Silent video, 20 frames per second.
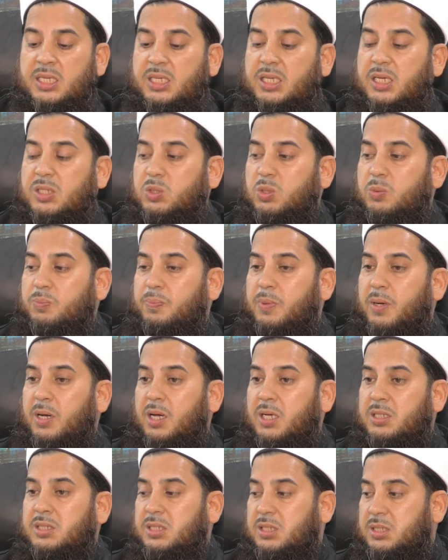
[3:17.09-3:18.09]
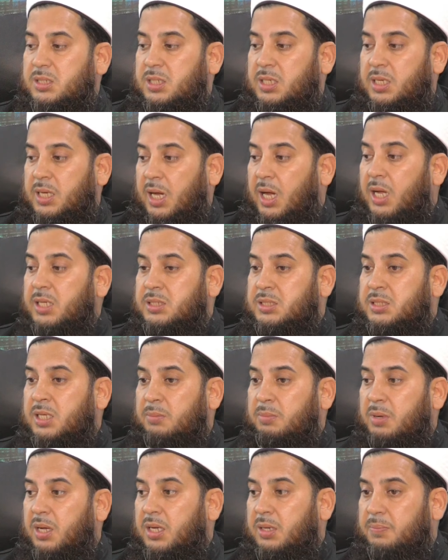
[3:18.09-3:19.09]
ये जो पांच हस
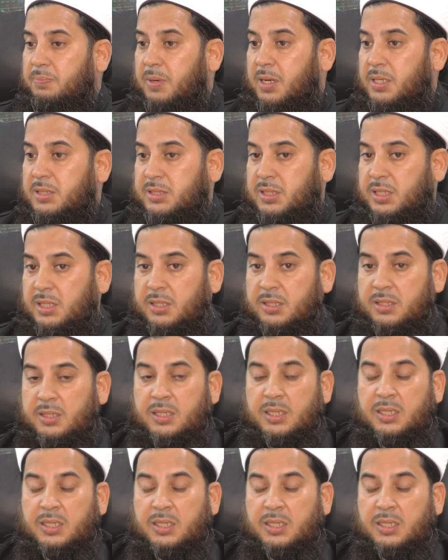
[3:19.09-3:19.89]
हमारे पास है